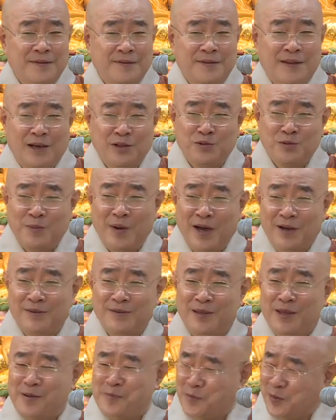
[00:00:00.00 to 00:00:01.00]
나도
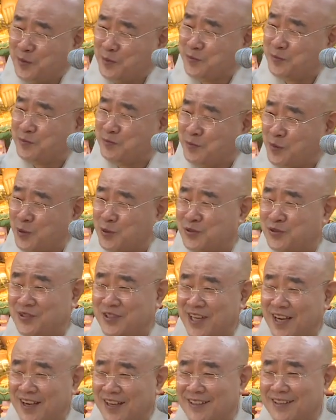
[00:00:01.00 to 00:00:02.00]
많은데 뭘, 뭘
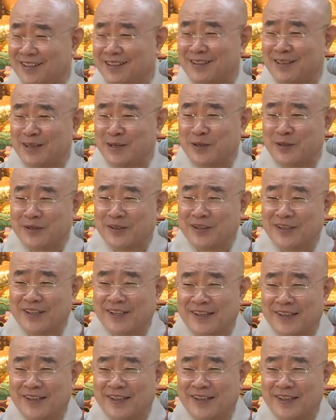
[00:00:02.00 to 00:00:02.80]
주냐? 이렇게 되는 거예요.